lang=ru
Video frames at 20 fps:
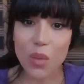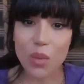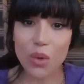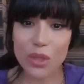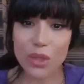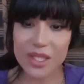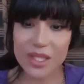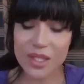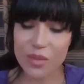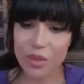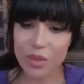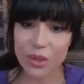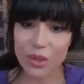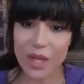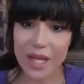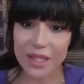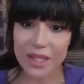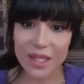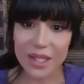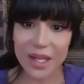Пост
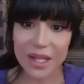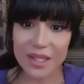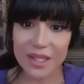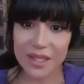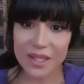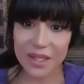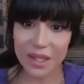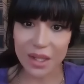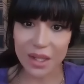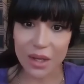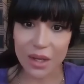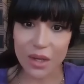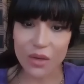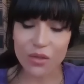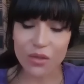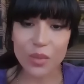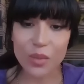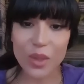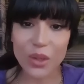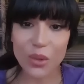соблюдать не хотела,
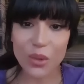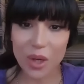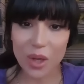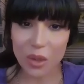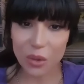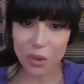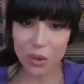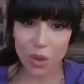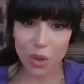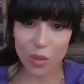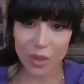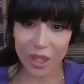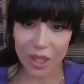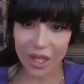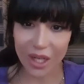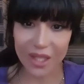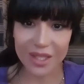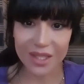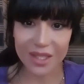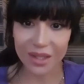в брюках удобных
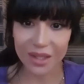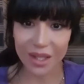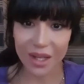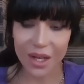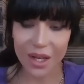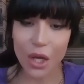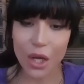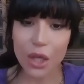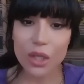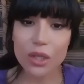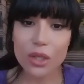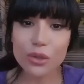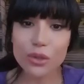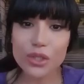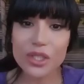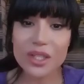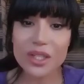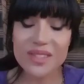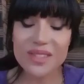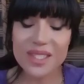ходила, и
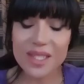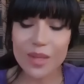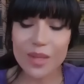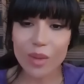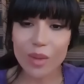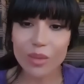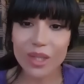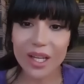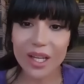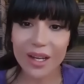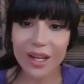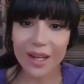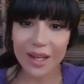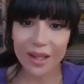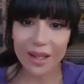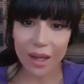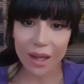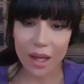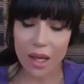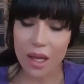уж совсем
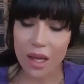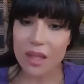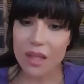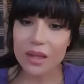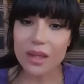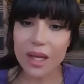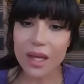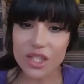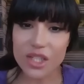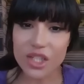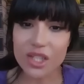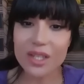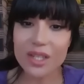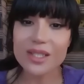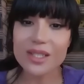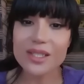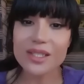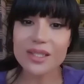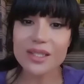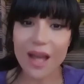обнаглела, даже
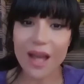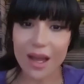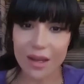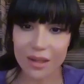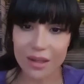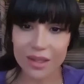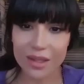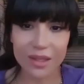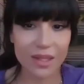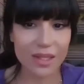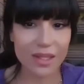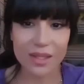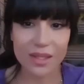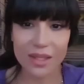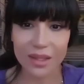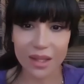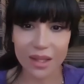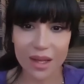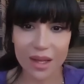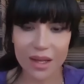креста не
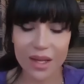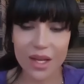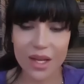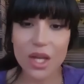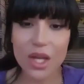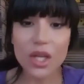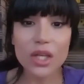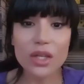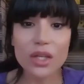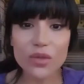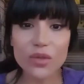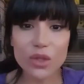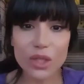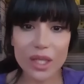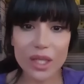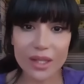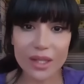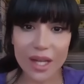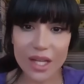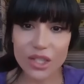носила. И
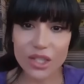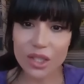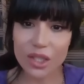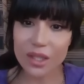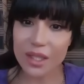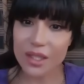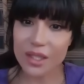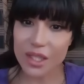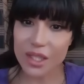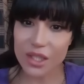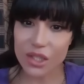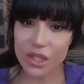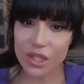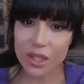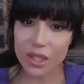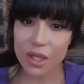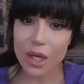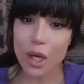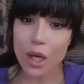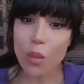вот однажды
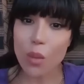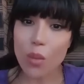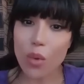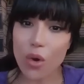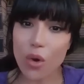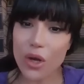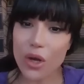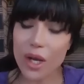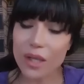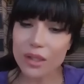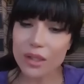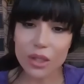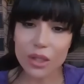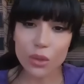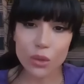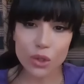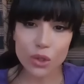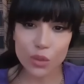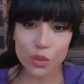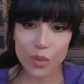Надежде Бог как-то
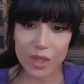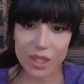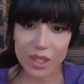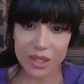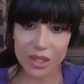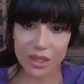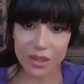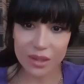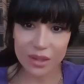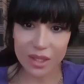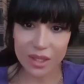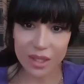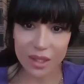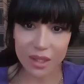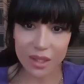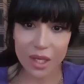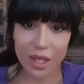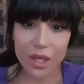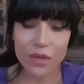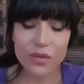ночью
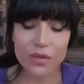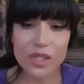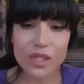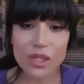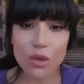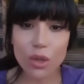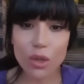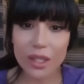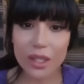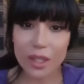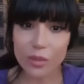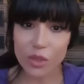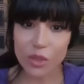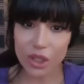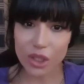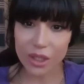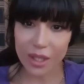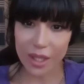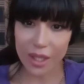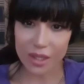присинился, в золотом
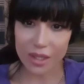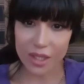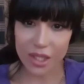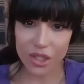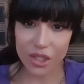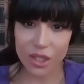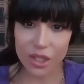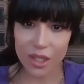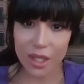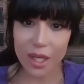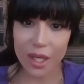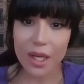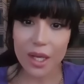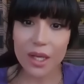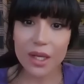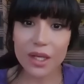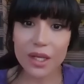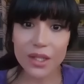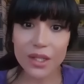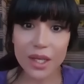шитой одежде,
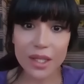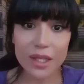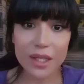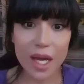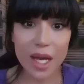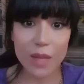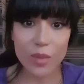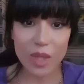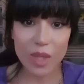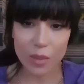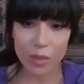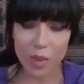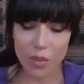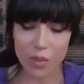к ней на обед